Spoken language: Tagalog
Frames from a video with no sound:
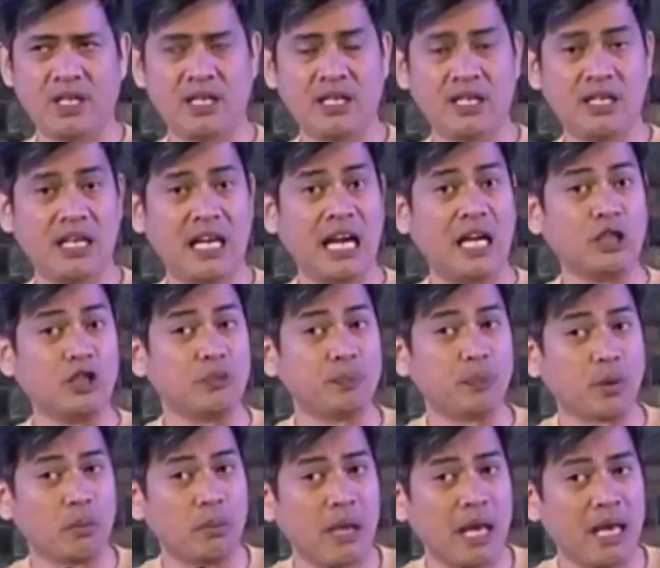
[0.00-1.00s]
Anong
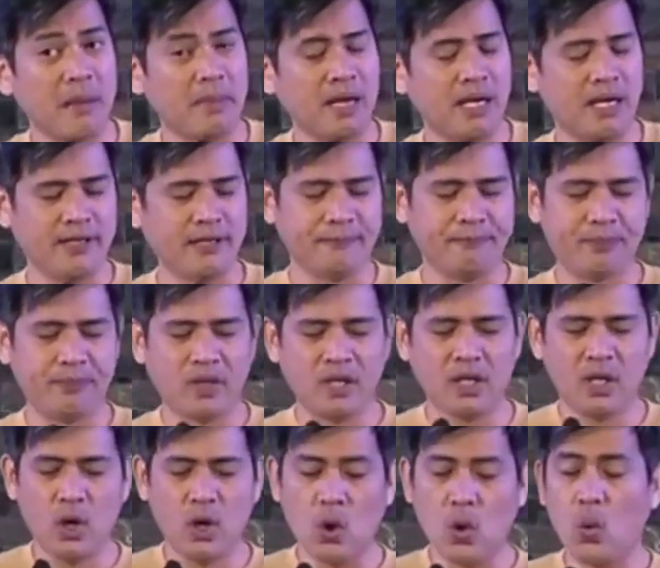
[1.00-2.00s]
problema?
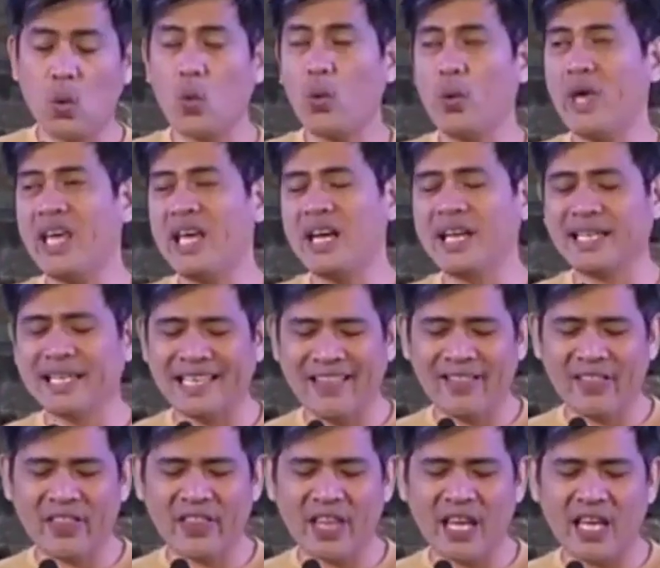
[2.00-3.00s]
We are
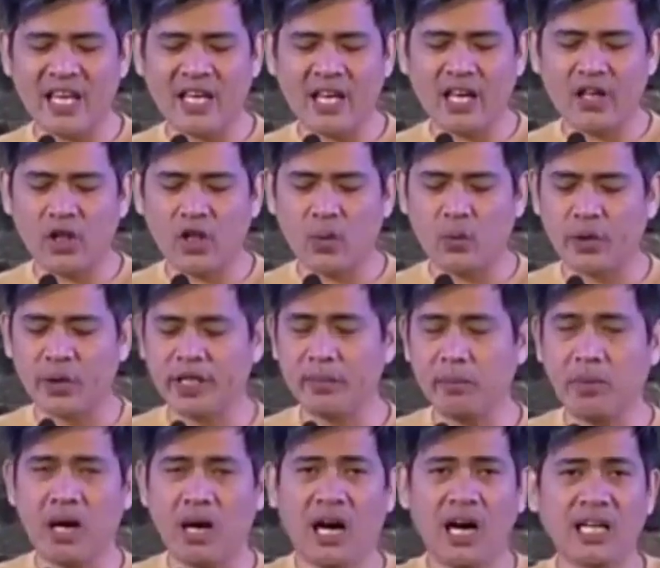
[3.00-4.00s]
not taking the Word of
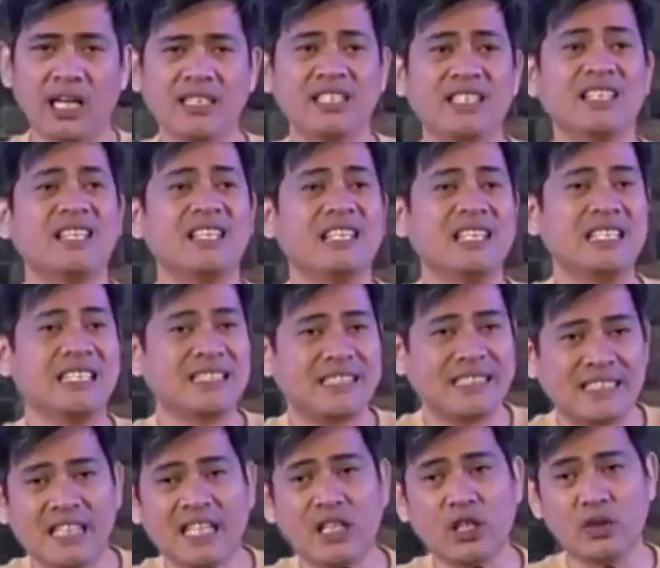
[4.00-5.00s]
God
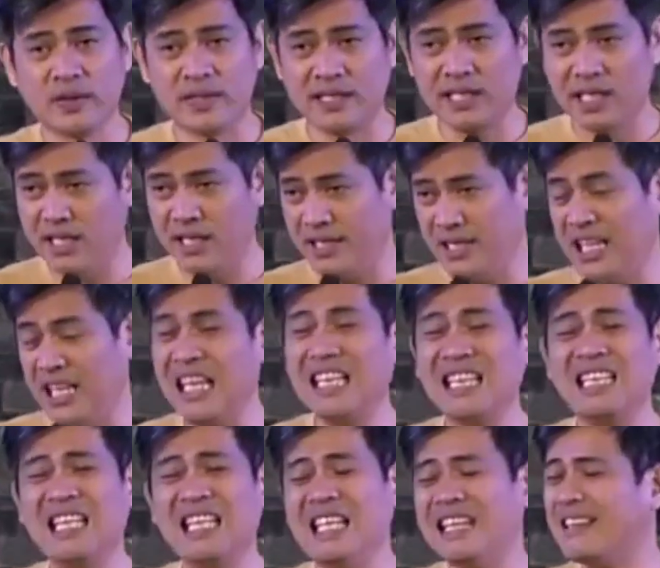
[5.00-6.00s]
seriously.
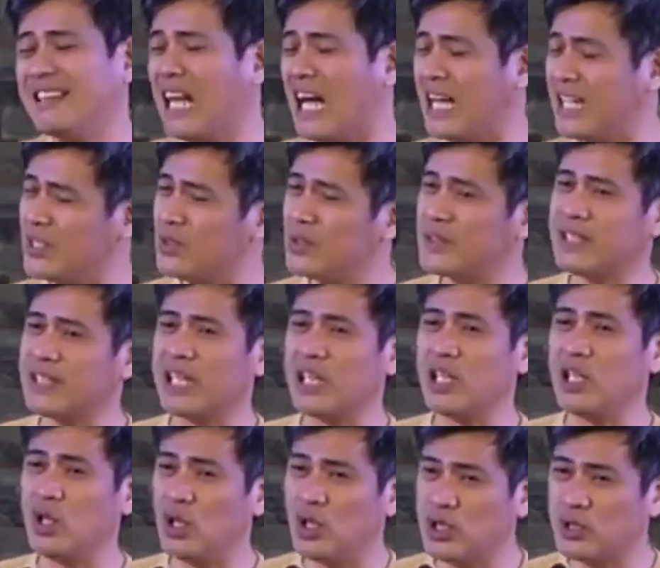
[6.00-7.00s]
Hindi tayo
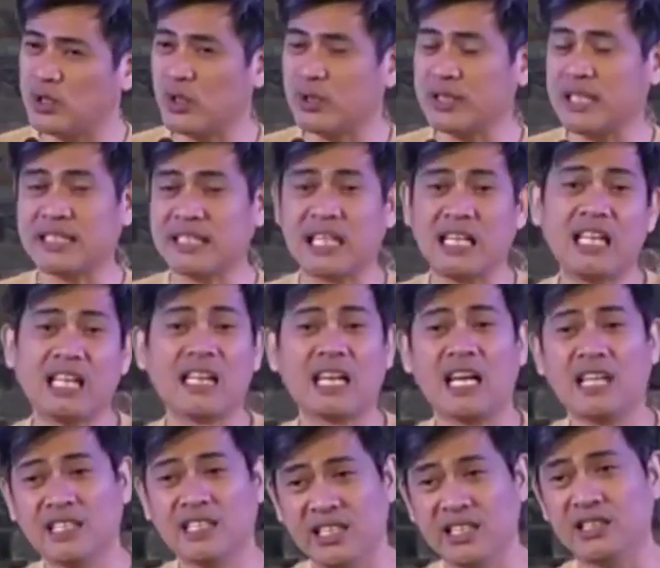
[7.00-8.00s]
seryoso sa salita
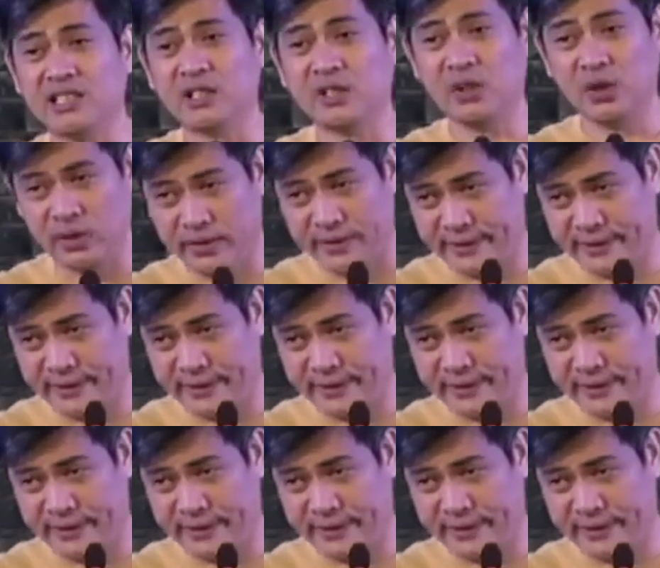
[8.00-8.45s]
ng Diyos.